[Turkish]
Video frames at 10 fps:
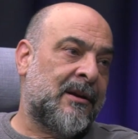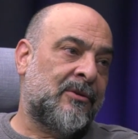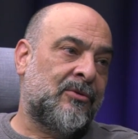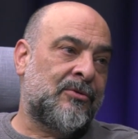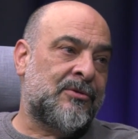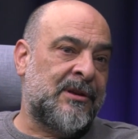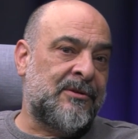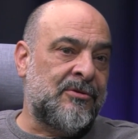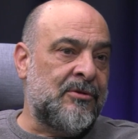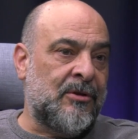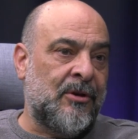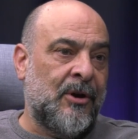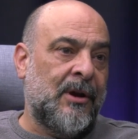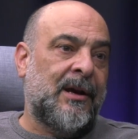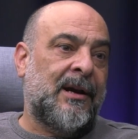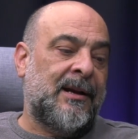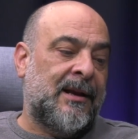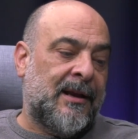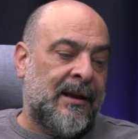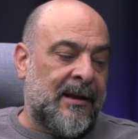duruşları. Çünkü
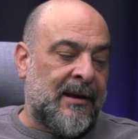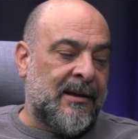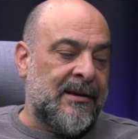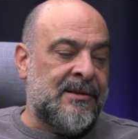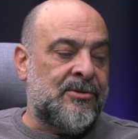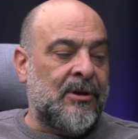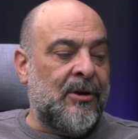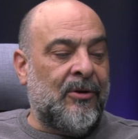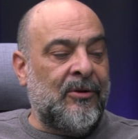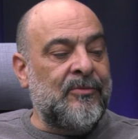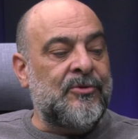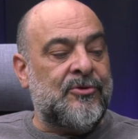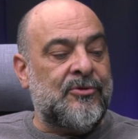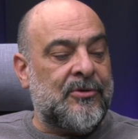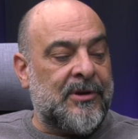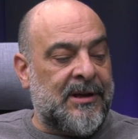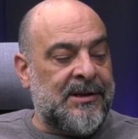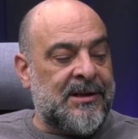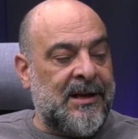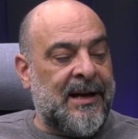hani e, e, izole olmuş
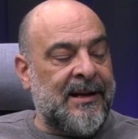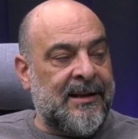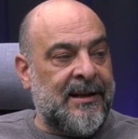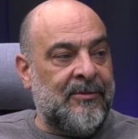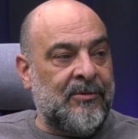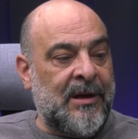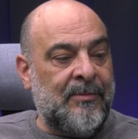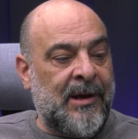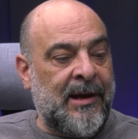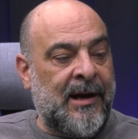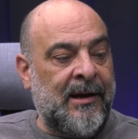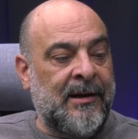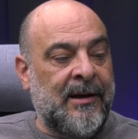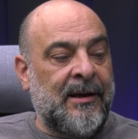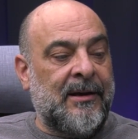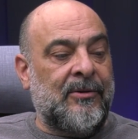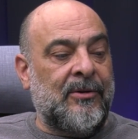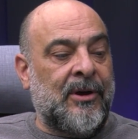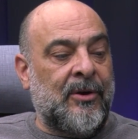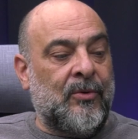kişiler de değil bunlar bayağı
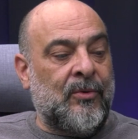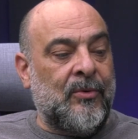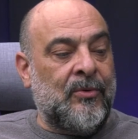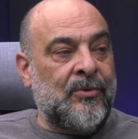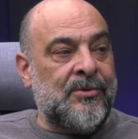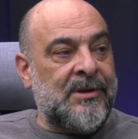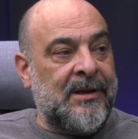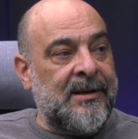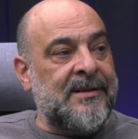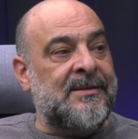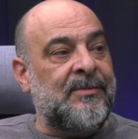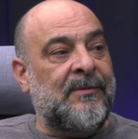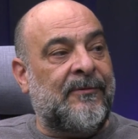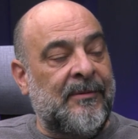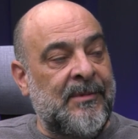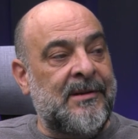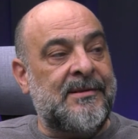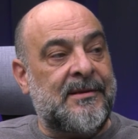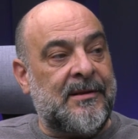e, uluslararası bir feminist